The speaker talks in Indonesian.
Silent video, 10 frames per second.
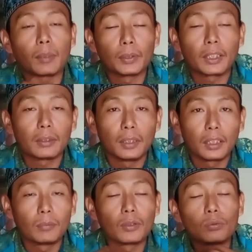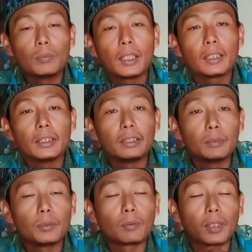Tapi kalau harimau kumbang
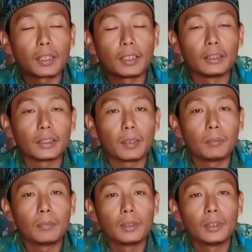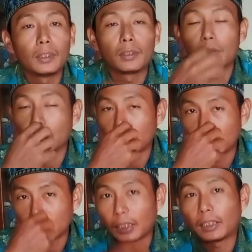ini berwarna hitam
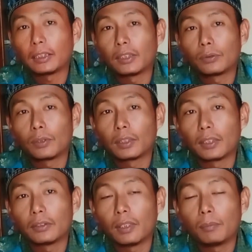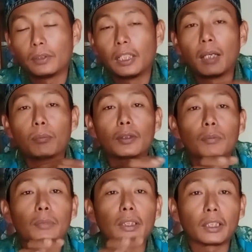taringnya juga tajam ya
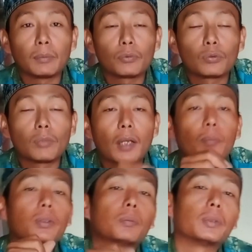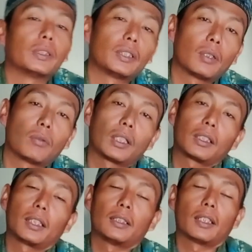hampir mirip cuma berbeda
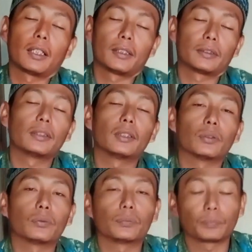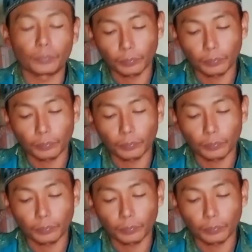warnanya gitu